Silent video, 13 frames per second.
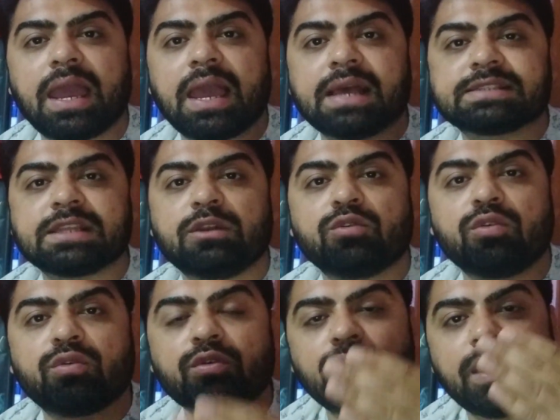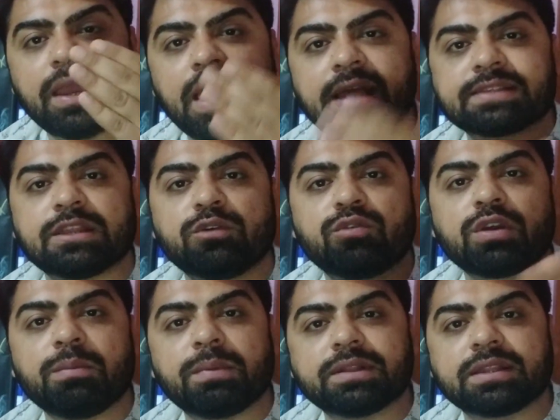ऐसे लोगों को ऐसे लोगों
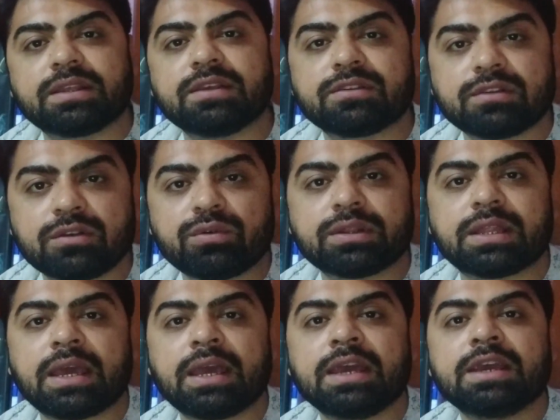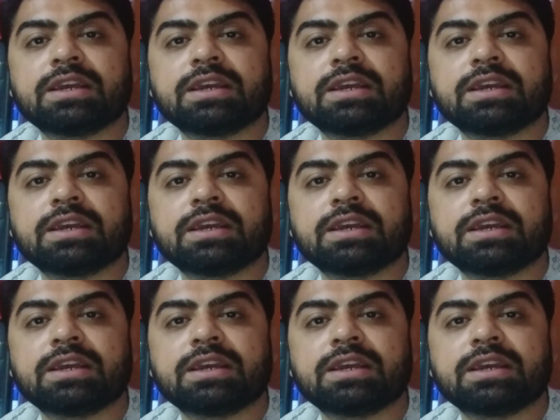की मदद की ज़रूरत है